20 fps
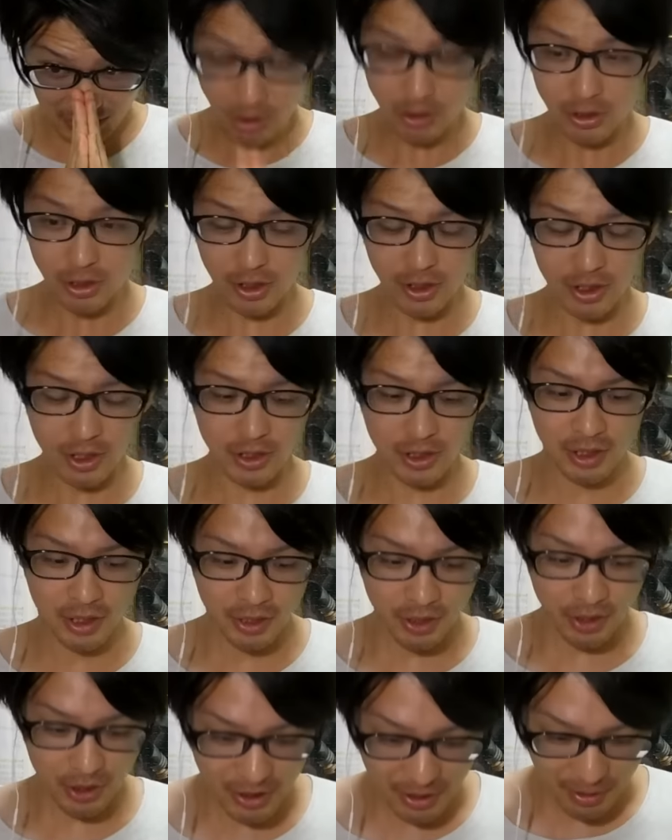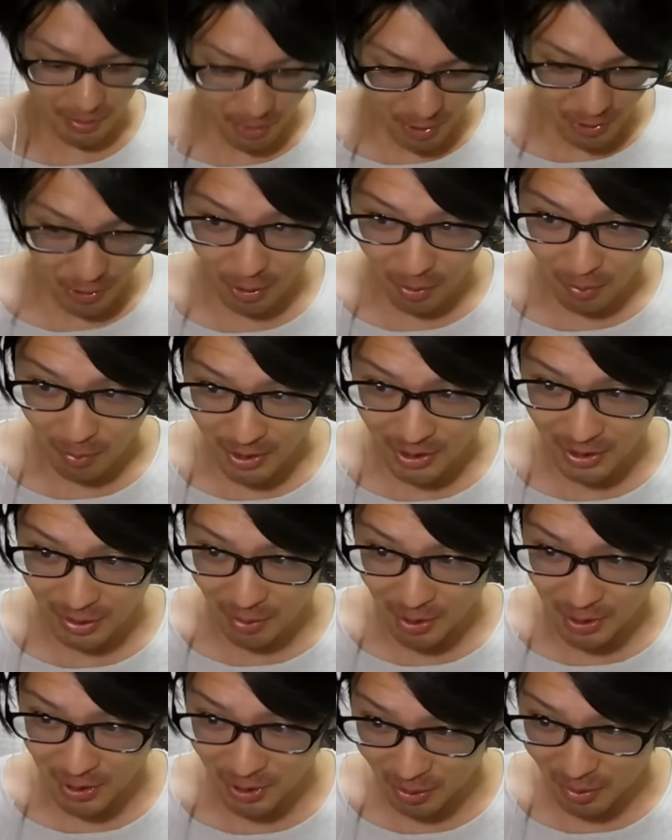よしよし、よし、もう一個、もう一
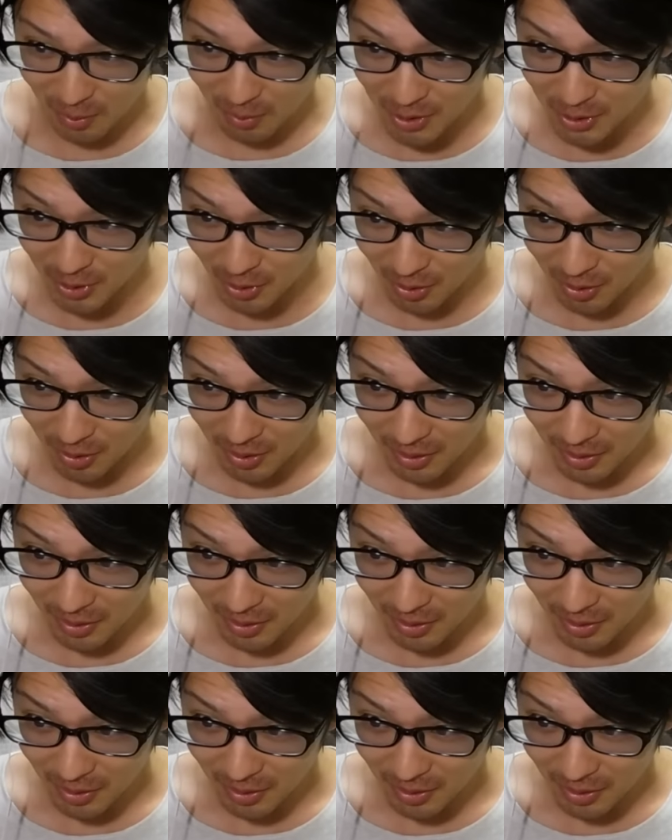個、もう一個、もう一個。